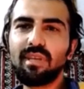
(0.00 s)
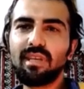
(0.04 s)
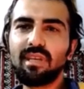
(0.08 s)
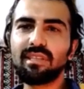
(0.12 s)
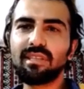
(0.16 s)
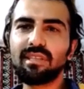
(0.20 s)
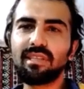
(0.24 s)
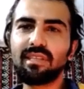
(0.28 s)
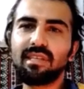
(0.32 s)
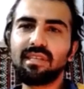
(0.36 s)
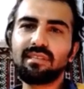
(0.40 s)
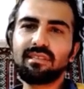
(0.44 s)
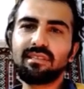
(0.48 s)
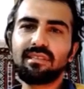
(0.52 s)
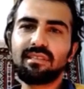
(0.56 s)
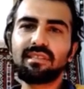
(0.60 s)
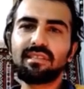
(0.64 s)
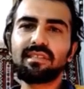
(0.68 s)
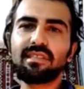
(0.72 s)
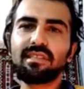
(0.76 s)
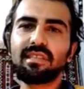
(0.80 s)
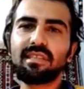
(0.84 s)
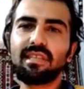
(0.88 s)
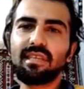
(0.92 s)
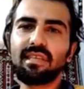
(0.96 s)
Dikkat
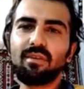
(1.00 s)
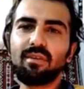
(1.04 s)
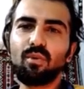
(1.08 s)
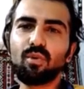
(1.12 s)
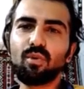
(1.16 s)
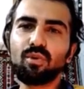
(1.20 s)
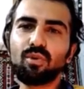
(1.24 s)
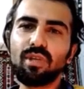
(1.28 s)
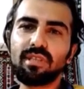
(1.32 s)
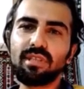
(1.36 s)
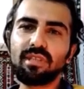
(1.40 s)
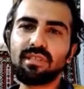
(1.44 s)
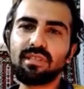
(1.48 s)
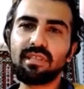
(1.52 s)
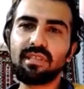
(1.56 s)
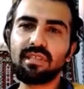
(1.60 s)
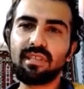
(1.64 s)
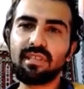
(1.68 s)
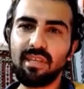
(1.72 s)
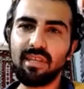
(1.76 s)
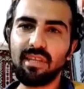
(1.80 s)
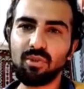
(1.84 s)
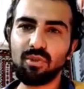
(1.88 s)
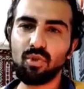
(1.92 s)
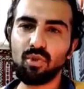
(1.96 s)
edilirse de Orhun yazıtlarıyla
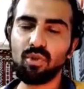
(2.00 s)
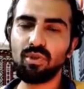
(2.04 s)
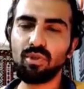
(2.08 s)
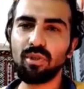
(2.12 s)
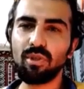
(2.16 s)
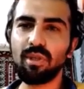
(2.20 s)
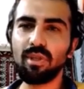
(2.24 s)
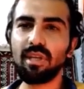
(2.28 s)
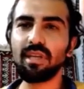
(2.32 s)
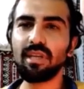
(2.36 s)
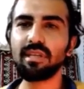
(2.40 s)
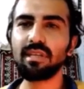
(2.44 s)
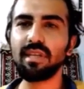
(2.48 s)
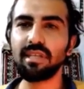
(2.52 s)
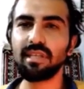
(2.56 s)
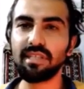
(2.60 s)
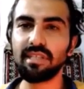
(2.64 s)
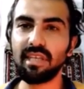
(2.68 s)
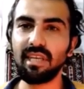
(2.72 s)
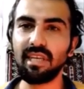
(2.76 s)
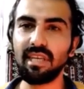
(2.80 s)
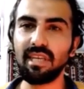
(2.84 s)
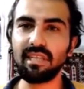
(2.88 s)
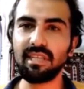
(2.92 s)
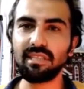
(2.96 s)
en çok e,
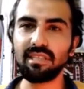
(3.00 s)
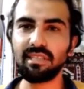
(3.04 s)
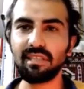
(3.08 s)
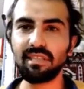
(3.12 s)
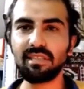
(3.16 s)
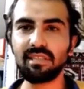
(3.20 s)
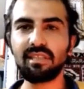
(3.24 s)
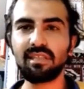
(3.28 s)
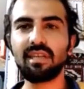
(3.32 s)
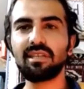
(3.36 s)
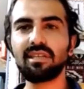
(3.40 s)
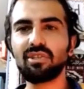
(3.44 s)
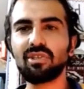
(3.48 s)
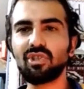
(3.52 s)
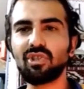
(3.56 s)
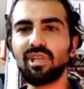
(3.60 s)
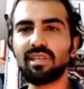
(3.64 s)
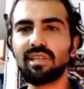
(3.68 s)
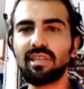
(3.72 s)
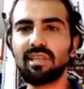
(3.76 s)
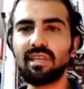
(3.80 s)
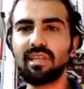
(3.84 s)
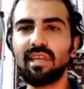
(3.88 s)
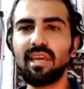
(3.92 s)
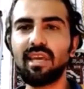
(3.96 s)
askerler ya da tarihçiler
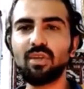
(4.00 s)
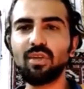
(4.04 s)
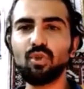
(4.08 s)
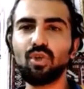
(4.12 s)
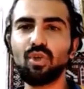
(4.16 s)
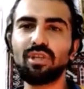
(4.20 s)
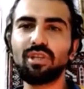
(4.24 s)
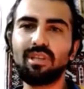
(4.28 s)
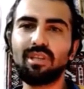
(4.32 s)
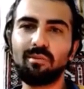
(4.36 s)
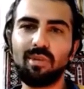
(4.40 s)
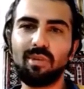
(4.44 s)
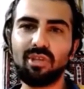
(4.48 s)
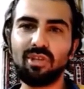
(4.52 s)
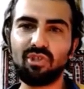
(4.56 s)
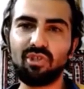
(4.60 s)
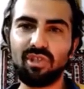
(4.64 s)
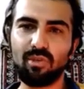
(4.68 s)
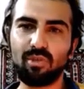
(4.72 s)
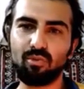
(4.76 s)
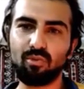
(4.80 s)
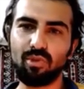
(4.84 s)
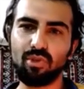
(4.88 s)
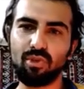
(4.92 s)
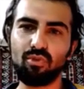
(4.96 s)
değil, en çok edebiyatçılar
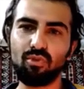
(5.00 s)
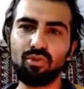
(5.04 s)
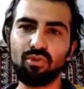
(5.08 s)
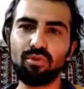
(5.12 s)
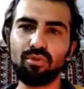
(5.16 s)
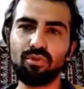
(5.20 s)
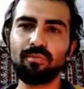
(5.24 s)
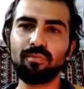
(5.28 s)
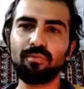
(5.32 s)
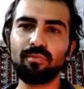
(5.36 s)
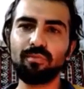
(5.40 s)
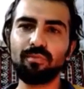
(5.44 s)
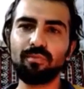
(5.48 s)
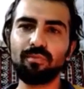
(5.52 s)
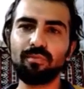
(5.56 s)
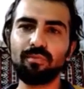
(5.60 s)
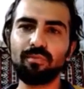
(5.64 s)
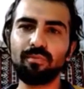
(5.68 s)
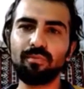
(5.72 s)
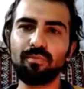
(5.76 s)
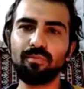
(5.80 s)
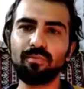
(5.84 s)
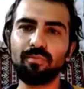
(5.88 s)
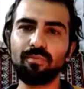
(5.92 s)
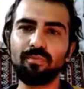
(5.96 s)
uğraşıyor.
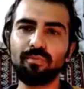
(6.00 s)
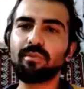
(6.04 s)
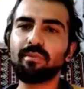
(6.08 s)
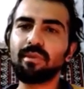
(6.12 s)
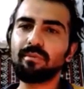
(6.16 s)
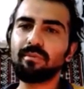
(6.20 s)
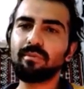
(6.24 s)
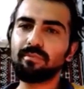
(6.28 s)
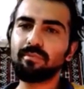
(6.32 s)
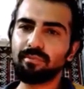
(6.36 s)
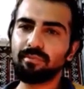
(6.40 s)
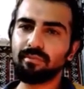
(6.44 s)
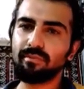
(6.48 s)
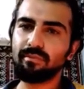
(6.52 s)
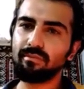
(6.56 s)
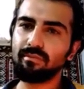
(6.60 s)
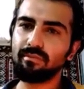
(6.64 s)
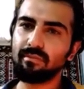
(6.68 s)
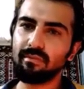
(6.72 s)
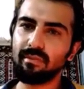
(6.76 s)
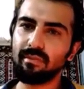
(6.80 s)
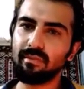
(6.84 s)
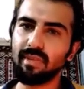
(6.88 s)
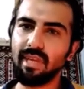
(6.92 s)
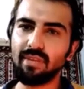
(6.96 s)
Tabii
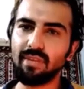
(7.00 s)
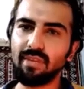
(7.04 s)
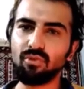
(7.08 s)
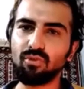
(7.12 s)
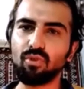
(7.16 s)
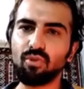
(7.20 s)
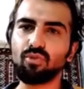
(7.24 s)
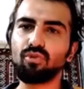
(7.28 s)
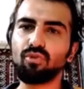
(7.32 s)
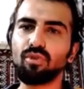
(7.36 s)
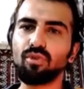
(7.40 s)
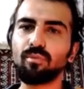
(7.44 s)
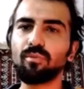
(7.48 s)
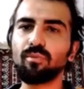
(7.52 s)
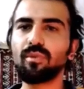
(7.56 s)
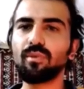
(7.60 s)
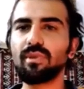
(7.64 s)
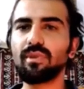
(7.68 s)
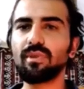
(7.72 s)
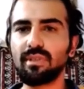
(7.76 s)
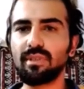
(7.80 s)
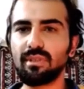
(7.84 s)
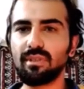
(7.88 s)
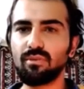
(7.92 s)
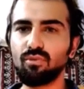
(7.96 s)
en çok diyorum,
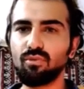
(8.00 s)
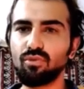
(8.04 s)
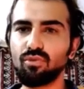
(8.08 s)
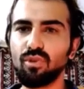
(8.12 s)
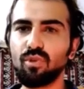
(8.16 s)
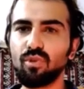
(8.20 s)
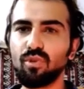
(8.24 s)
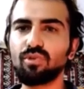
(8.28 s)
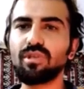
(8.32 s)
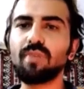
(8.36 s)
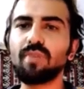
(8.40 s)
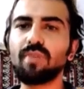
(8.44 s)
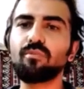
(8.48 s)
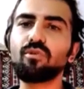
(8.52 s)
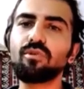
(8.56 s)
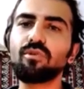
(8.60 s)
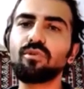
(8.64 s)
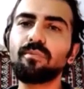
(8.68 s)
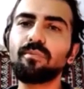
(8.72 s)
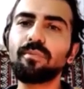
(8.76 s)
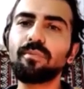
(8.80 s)
yüzde yüz demiyorum.